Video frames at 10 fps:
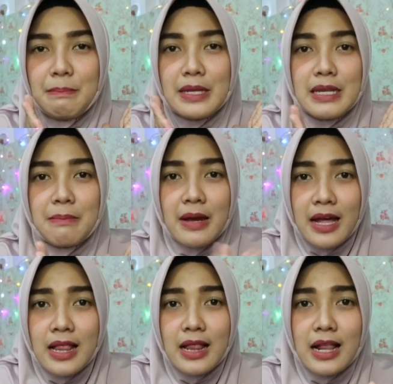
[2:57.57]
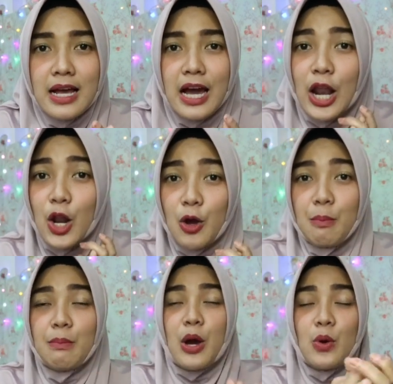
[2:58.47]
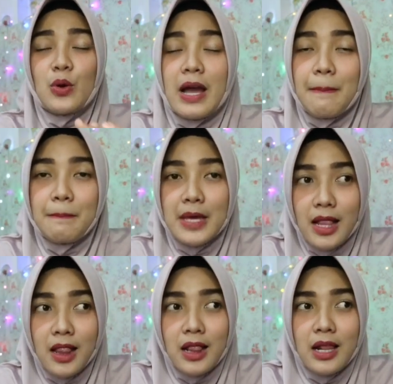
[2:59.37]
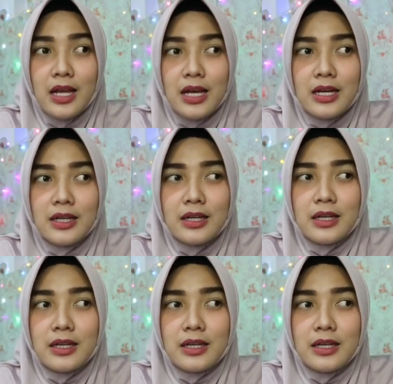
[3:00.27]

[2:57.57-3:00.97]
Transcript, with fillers: minimal kalau mau ngambil e,